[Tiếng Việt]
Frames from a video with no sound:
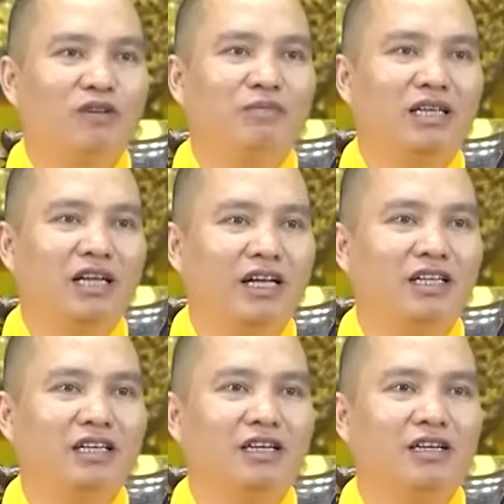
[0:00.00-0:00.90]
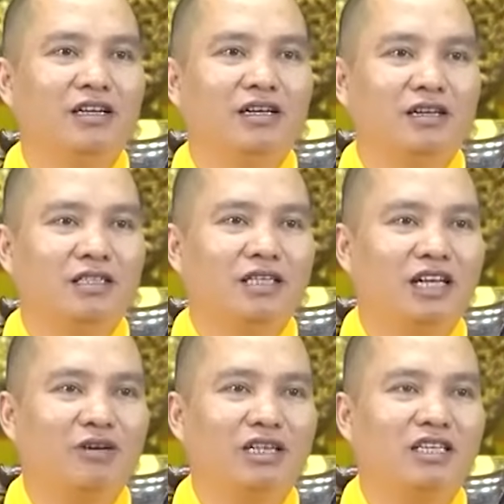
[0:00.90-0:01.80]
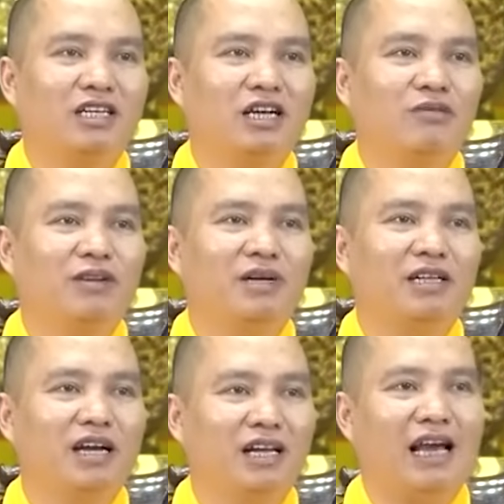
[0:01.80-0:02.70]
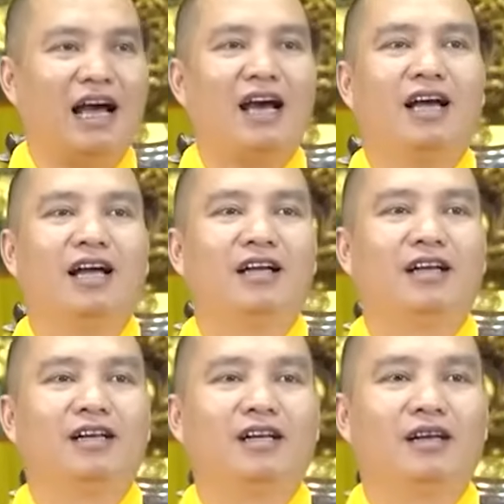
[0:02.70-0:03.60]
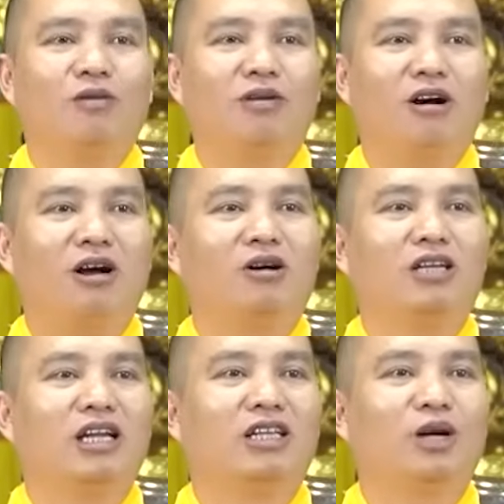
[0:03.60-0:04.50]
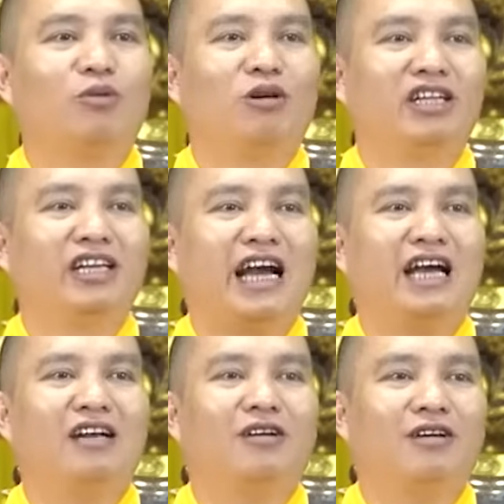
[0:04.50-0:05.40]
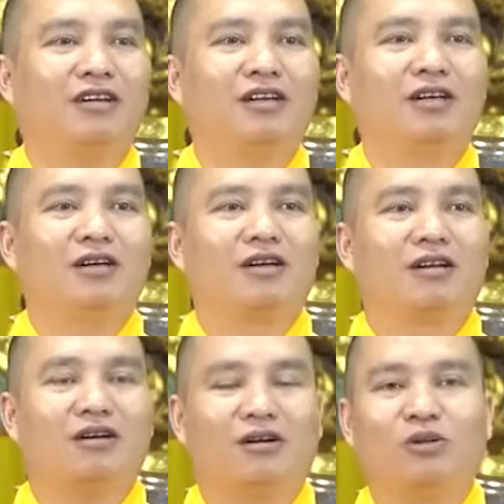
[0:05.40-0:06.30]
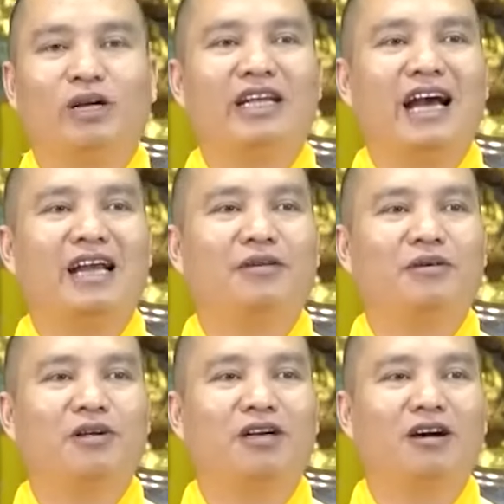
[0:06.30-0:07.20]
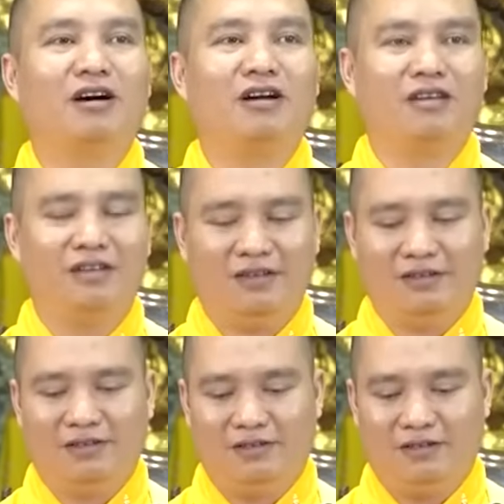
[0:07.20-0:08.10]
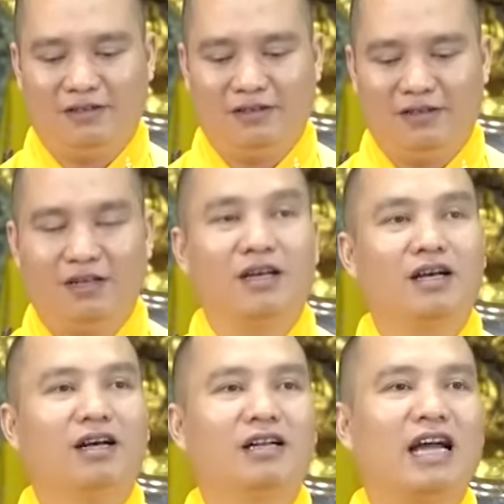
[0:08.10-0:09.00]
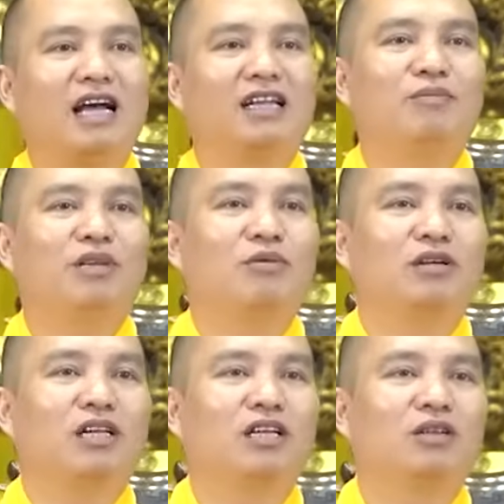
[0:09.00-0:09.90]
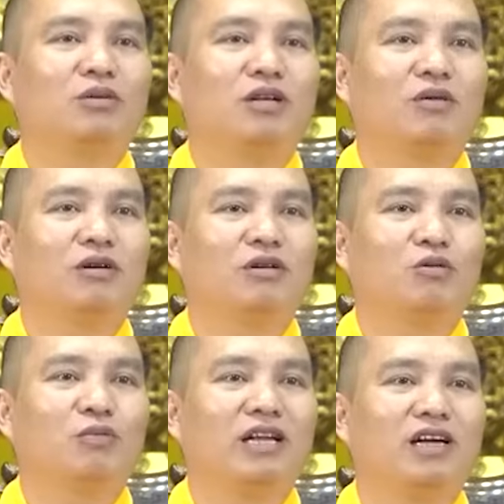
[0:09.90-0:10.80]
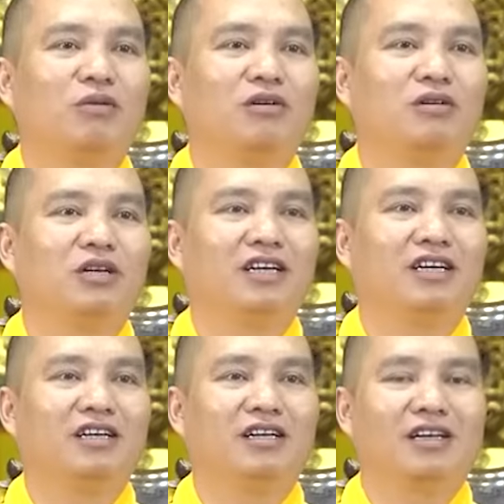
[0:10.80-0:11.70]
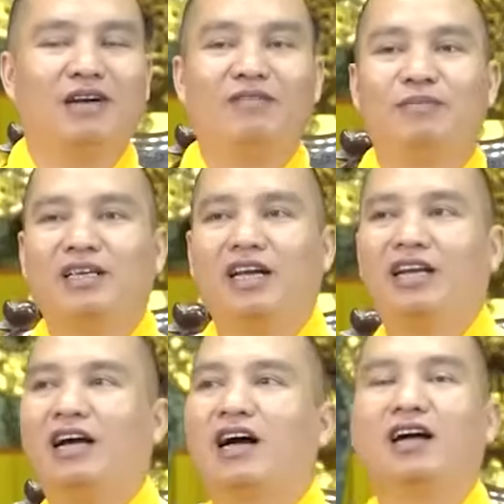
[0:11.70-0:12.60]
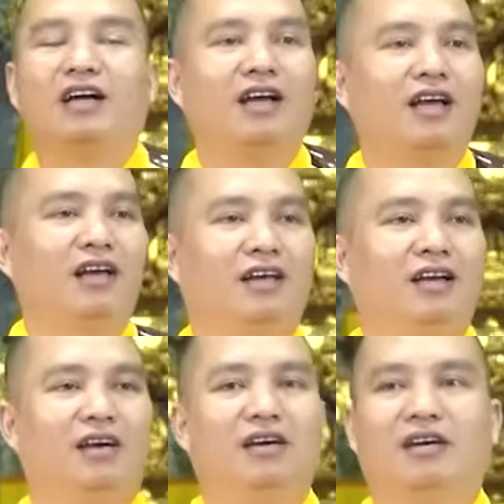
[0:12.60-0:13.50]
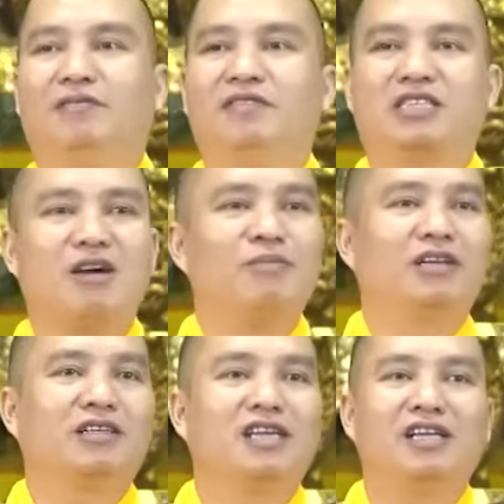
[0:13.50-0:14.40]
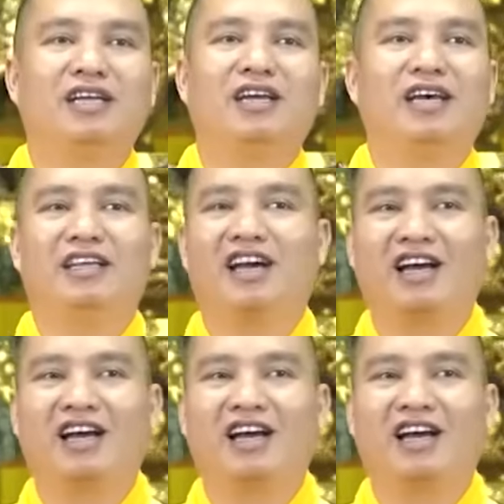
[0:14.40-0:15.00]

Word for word: thấy, là gì? Được sinh lên cõi trời, các quý vị mới thấy là lúc đó có thần thông, có thiên nhãn, có tuệ nhãn rồi, có tha tâm thông, có thần túc thông, có túc mệnh thông rồi á. Các vị mới thấy rằng vì sao mình được sinh lên đây nhỉ?